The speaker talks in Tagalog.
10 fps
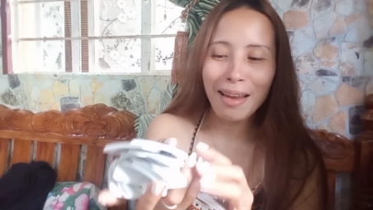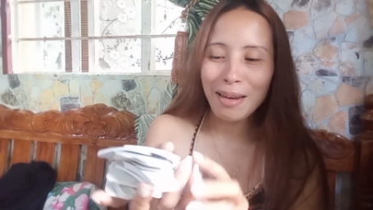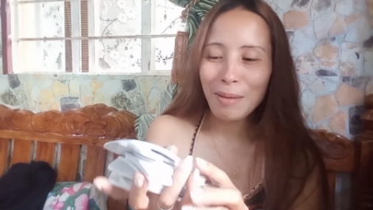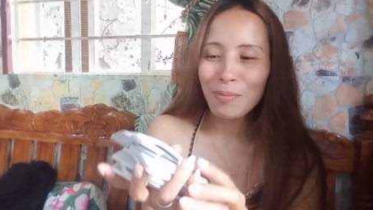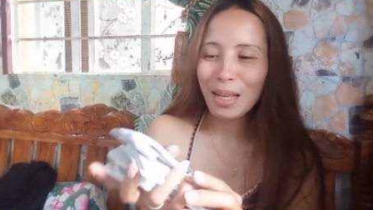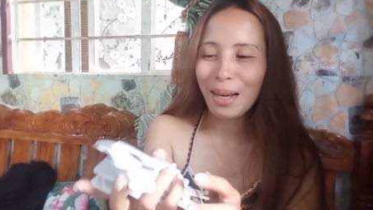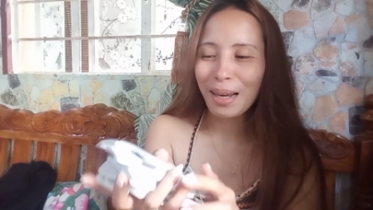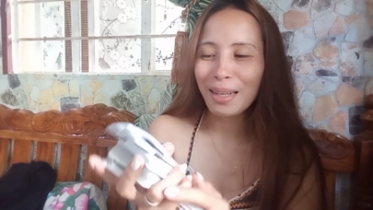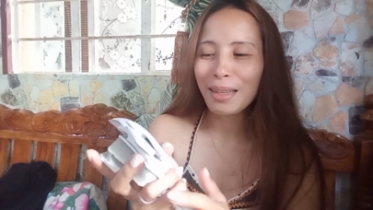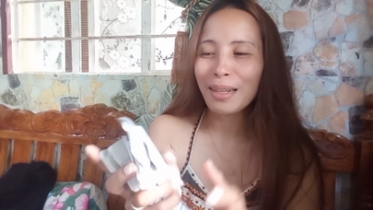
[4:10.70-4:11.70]
Ay, nimtag.
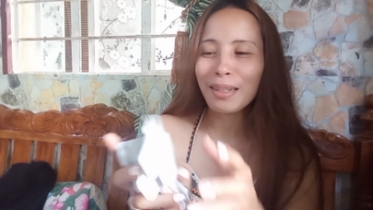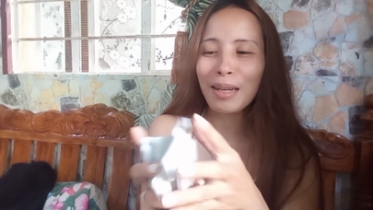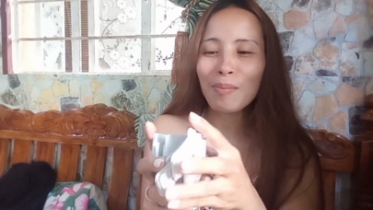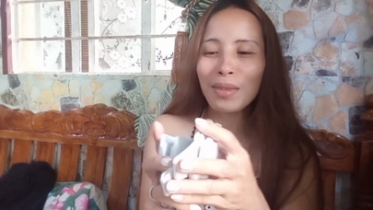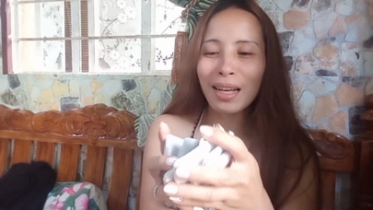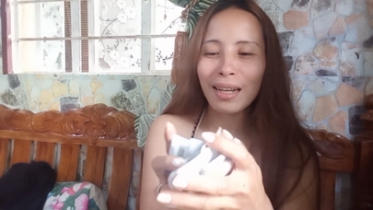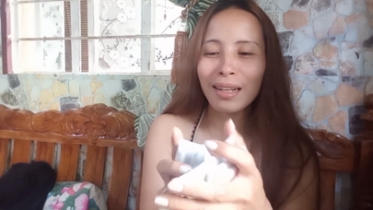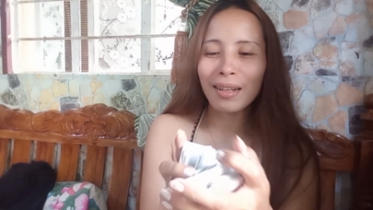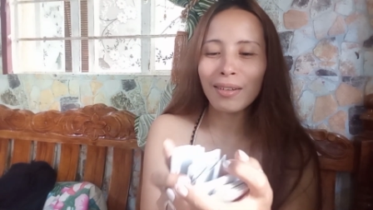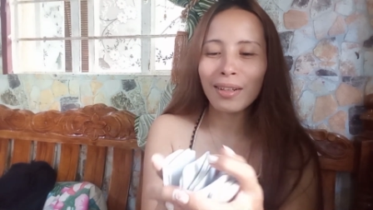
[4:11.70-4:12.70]
I think nimtag.
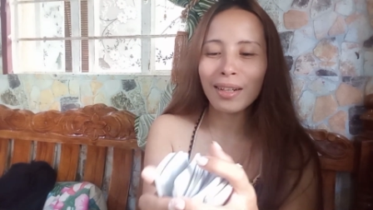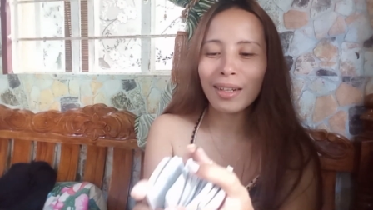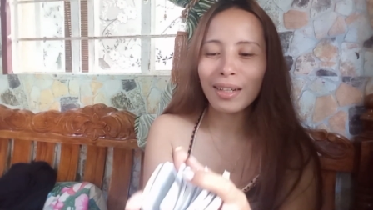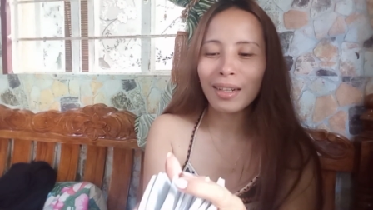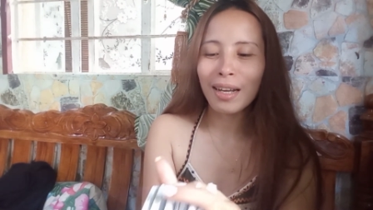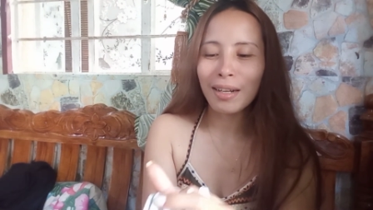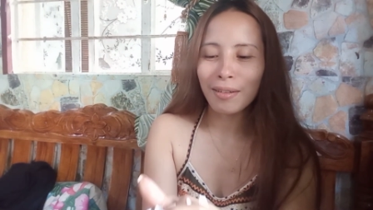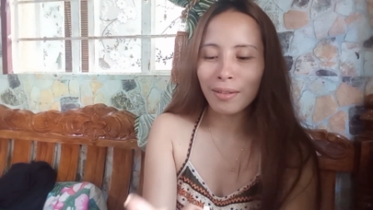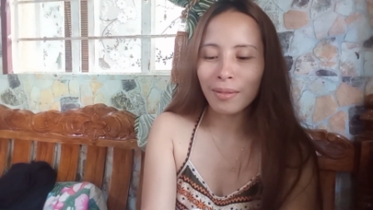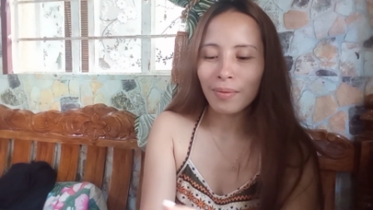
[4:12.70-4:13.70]
Or
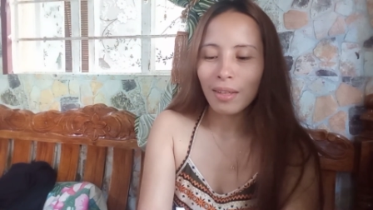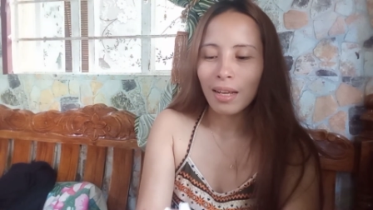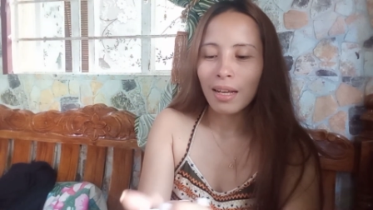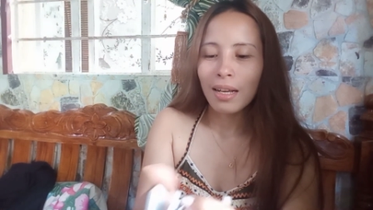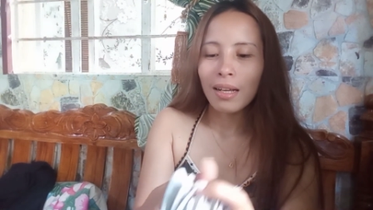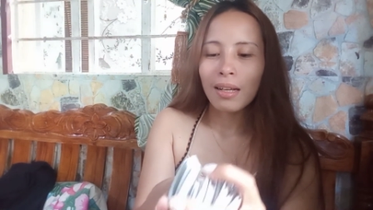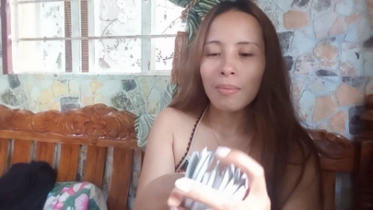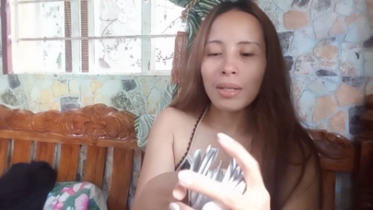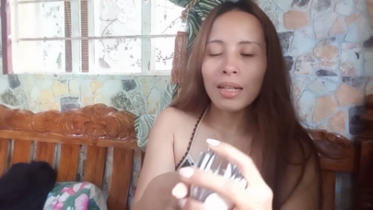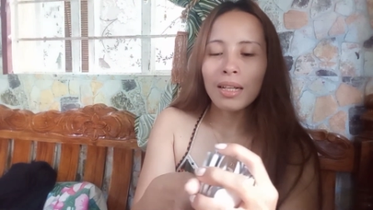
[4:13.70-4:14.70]
ano.
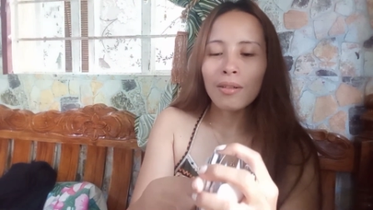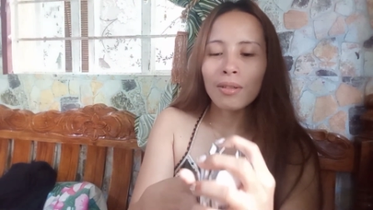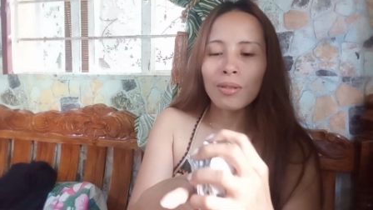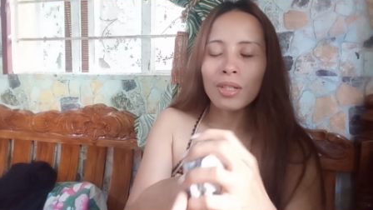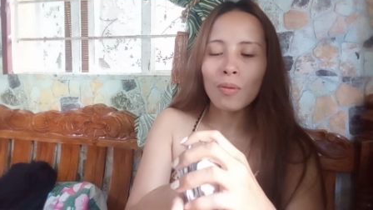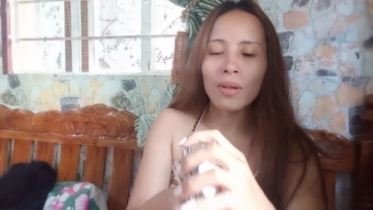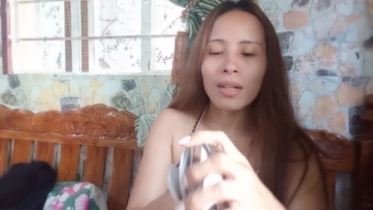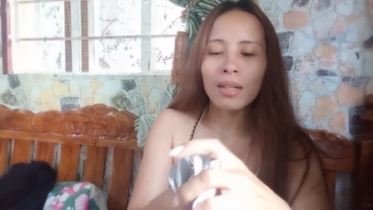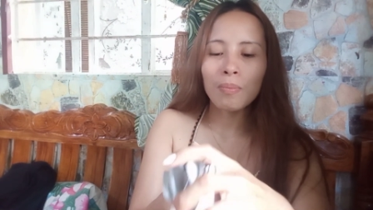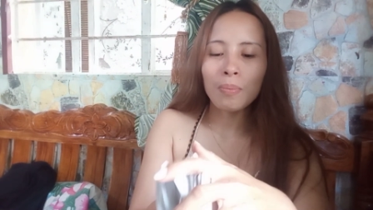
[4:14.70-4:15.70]
Binili ko to siya.
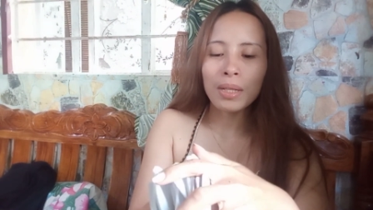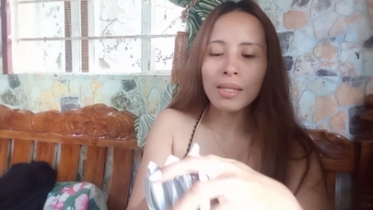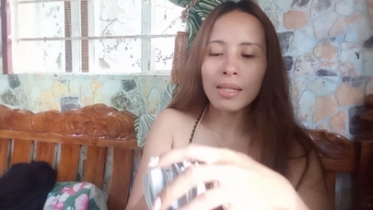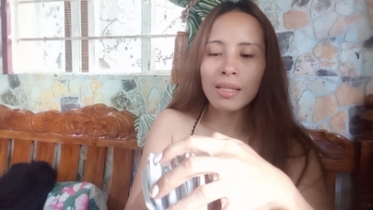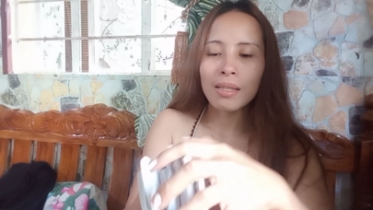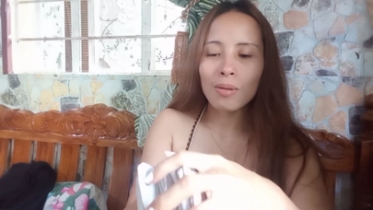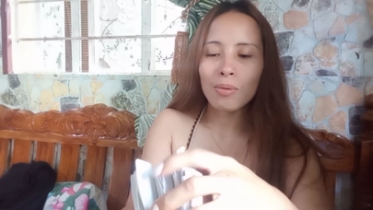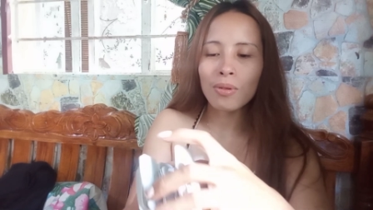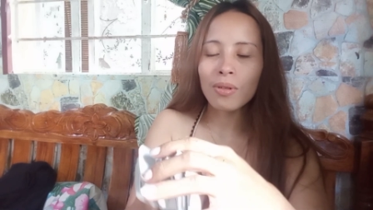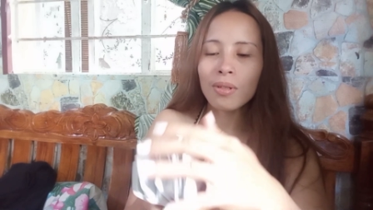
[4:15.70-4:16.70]
100 pieces to.
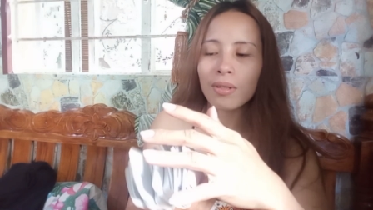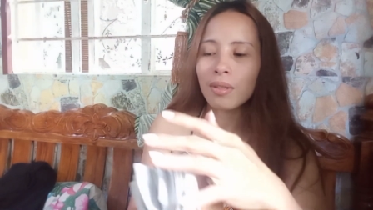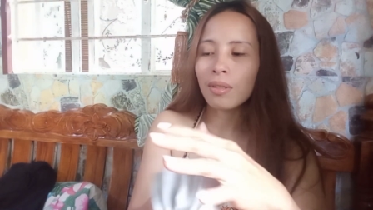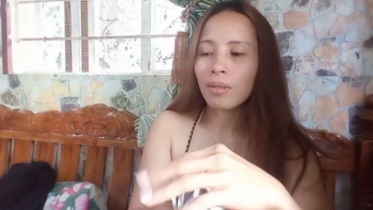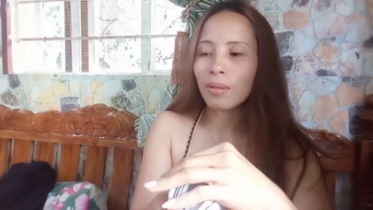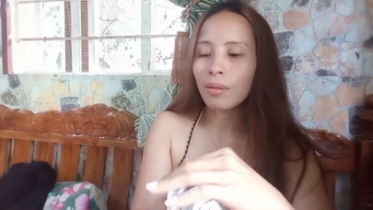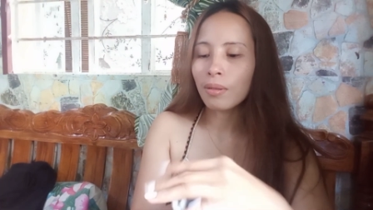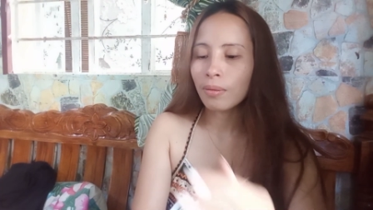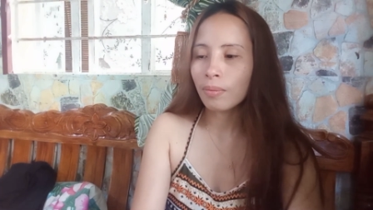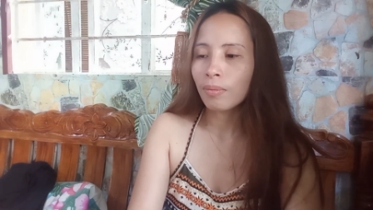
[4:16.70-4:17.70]

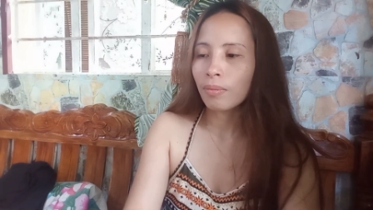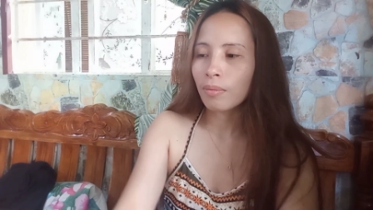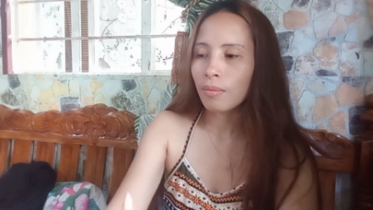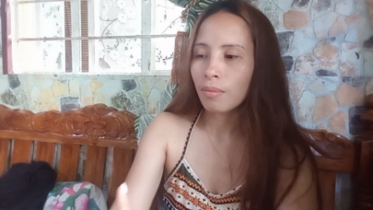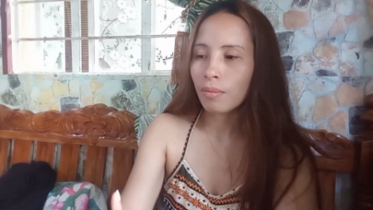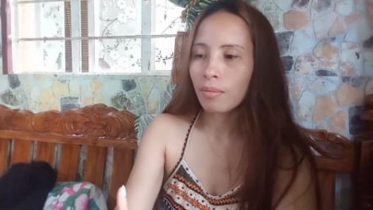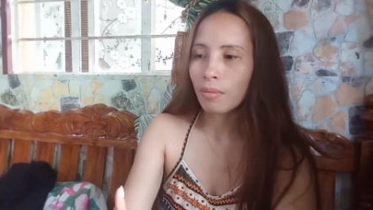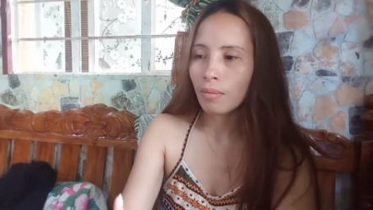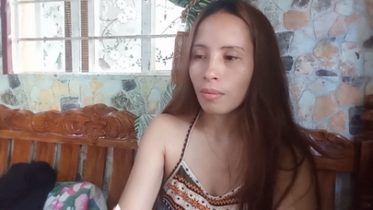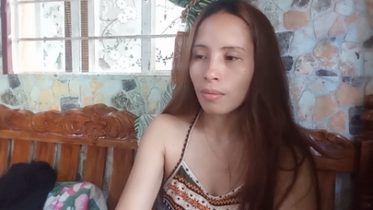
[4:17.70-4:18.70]

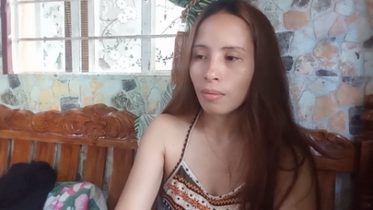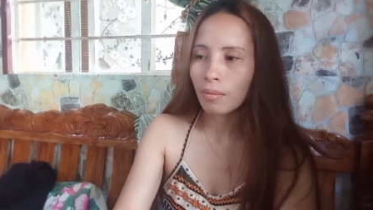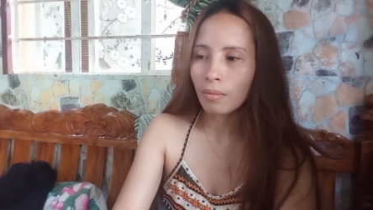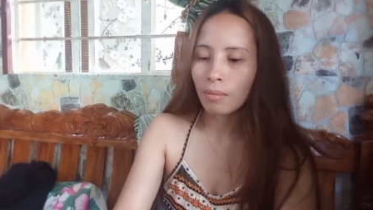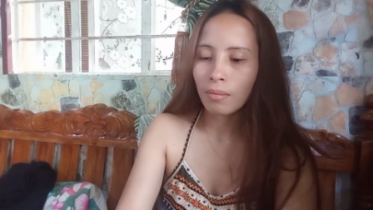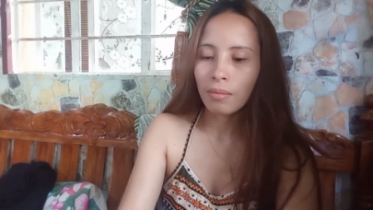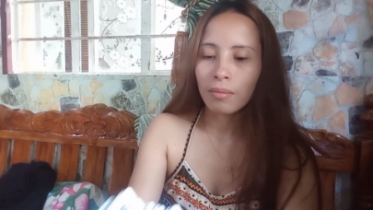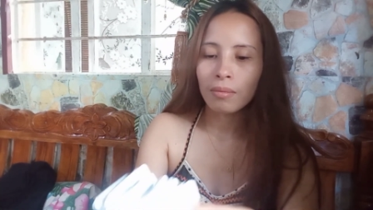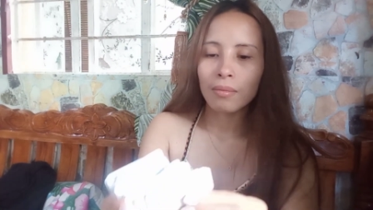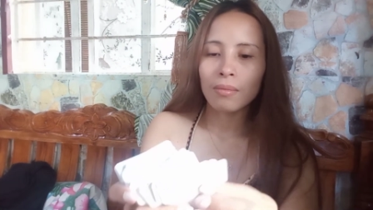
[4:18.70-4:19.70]

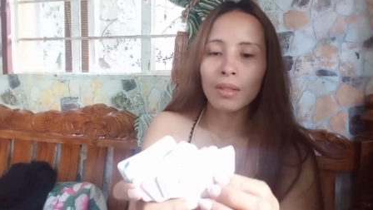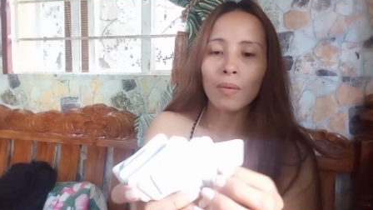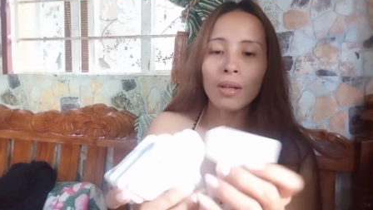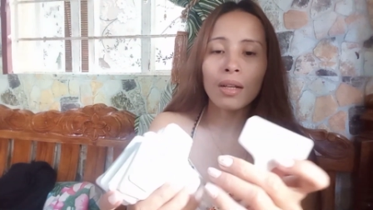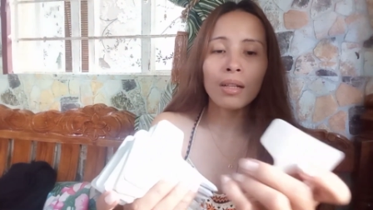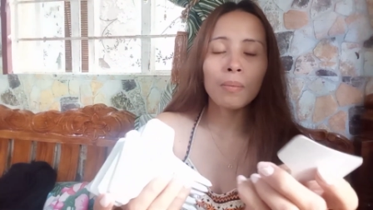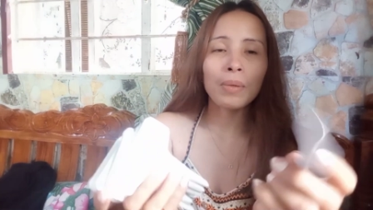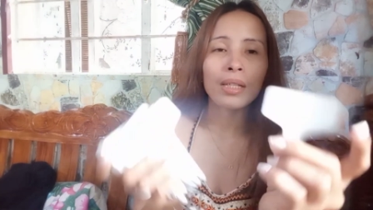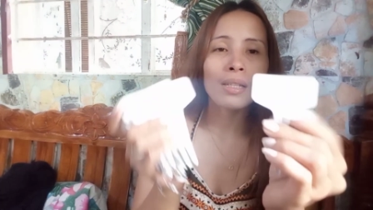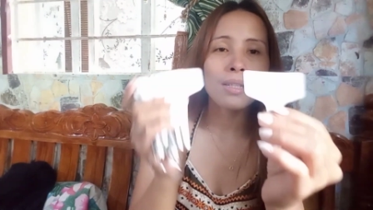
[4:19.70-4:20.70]
100
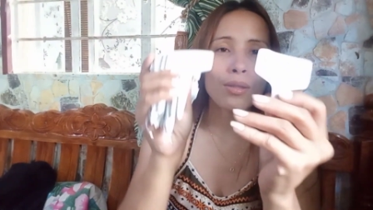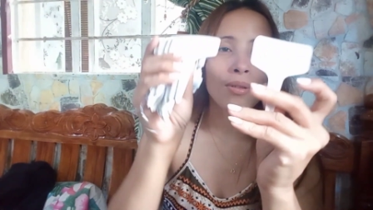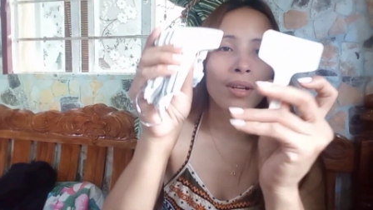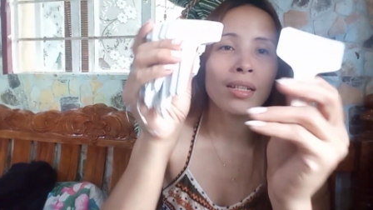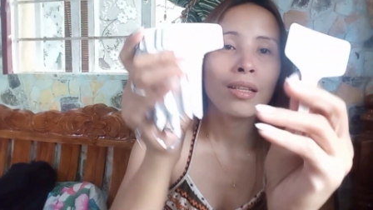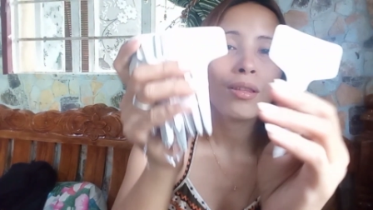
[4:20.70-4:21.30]
pieces to guys.